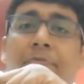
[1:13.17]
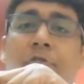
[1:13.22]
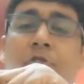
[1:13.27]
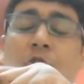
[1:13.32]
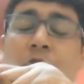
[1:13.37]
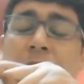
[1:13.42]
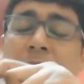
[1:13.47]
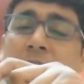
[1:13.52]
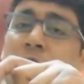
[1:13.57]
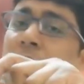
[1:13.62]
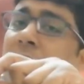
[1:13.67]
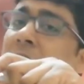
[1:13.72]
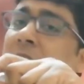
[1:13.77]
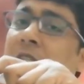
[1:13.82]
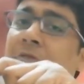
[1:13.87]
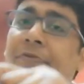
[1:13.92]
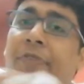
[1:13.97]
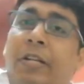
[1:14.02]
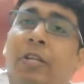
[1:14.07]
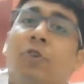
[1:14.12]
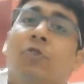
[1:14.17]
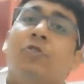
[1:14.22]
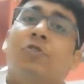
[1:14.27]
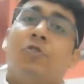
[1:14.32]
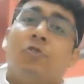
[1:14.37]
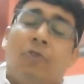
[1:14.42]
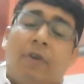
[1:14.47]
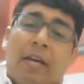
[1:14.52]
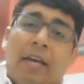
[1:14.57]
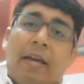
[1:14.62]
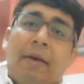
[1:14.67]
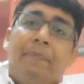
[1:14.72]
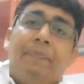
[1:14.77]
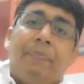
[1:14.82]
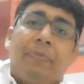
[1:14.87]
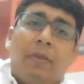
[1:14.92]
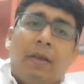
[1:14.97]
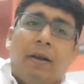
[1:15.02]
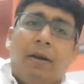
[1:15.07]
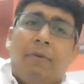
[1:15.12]
छोटे छोटे से वीडियोस जो हैं
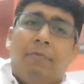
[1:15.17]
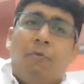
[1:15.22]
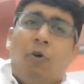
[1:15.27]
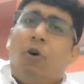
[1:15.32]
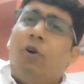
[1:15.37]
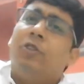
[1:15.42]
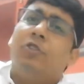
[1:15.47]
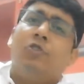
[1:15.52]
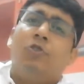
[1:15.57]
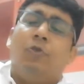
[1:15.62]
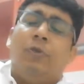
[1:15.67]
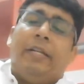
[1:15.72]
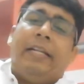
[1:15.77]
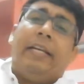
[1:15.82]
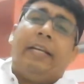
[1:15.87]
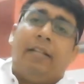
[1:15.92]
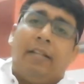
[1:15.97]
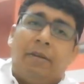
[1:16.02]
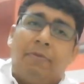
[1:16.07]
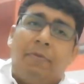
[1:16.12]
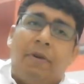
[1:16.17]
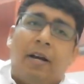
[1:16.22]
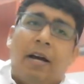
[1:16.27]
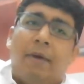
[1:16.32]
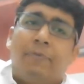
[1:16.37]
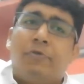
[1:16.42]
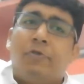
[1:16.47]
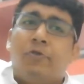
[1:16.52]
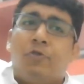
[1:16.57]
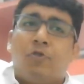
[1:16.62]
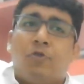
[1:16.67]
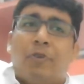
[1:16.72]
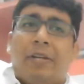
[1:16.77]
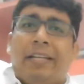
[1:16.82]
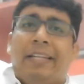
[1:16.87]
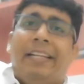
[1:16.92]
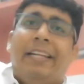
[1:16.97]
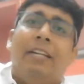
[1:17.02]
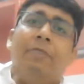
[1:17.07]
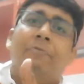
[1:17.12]
बहुत छोटे लगभग आप सोचो कि
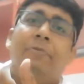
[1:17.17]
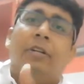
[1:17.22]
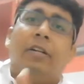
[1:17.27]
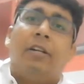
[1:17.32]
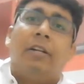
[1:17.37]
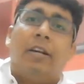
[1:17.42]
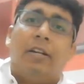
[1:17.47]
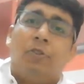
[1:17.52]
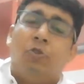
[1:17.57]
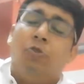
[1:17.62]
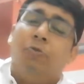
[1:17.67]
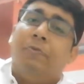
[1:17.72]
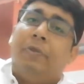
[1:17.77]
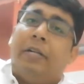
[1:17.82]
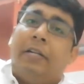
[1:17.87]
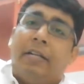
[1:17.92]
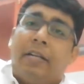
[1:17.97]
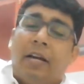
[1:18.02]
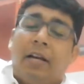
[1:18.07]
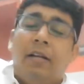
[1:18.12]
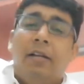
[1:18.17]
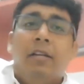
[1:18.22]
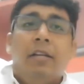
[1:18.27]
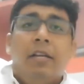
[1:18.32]
डेढ़ मिनट का दो मिनट का